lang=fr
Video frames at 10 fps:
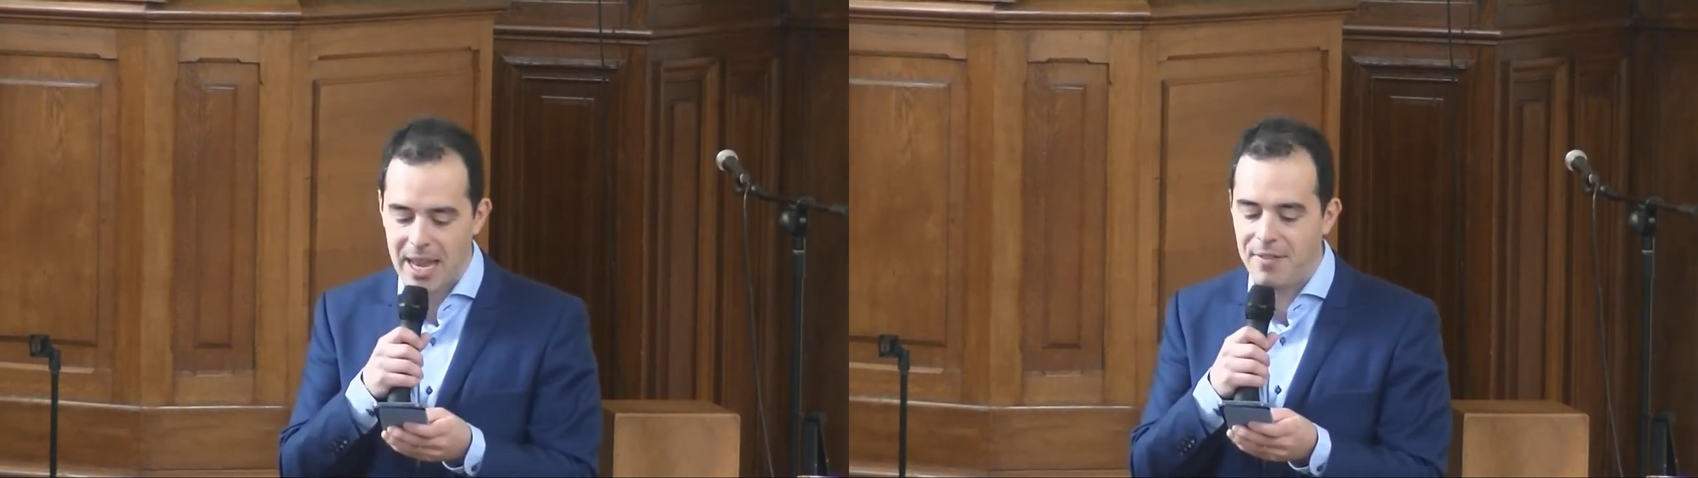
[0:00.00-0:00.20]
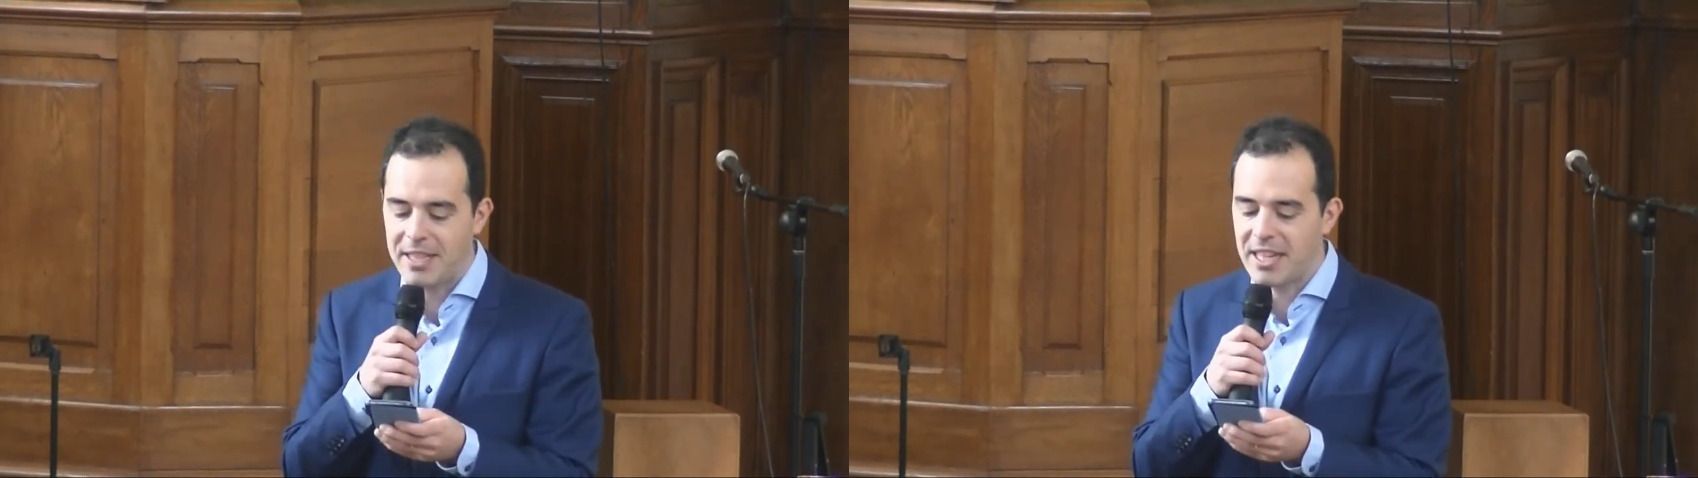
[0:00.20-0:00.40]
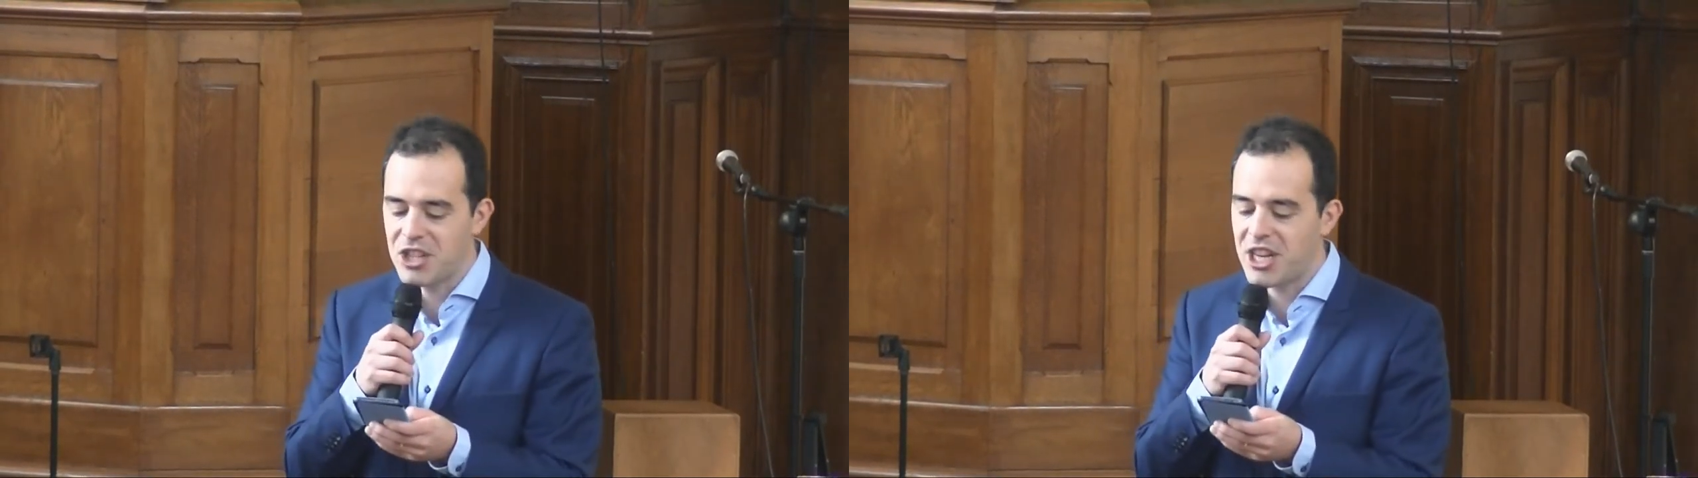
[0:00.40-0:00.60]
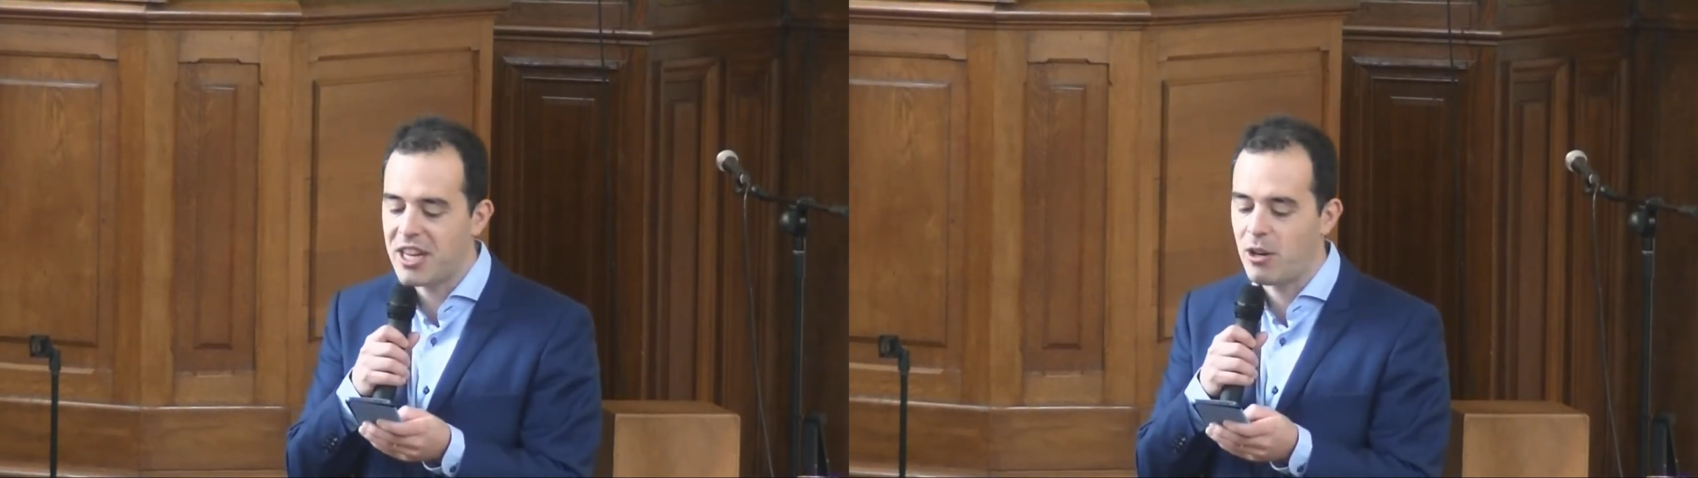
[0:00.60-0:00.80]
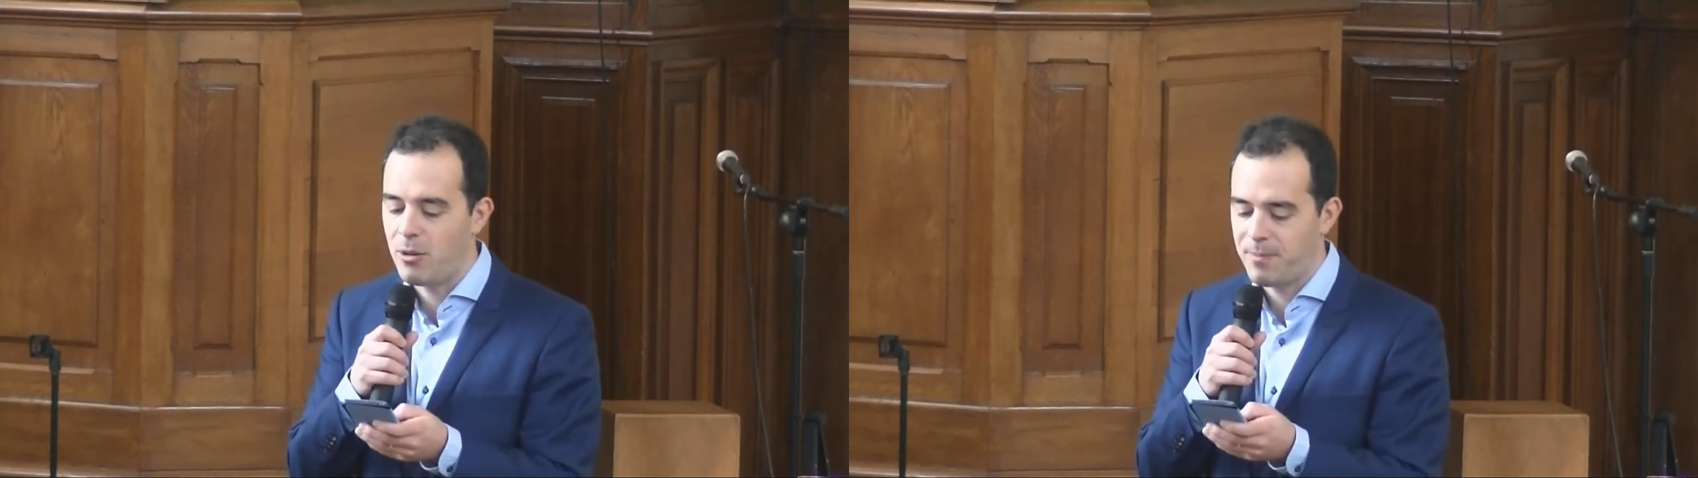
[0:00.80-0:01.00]
avait un
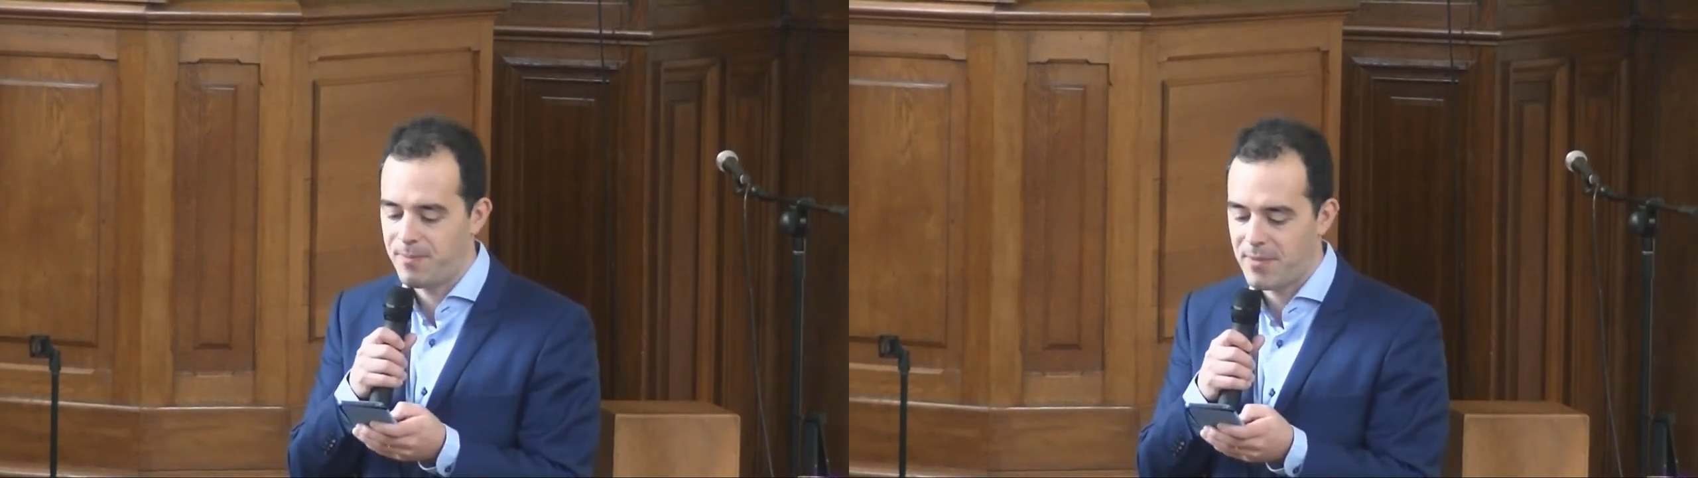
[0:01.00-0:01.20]
gérant.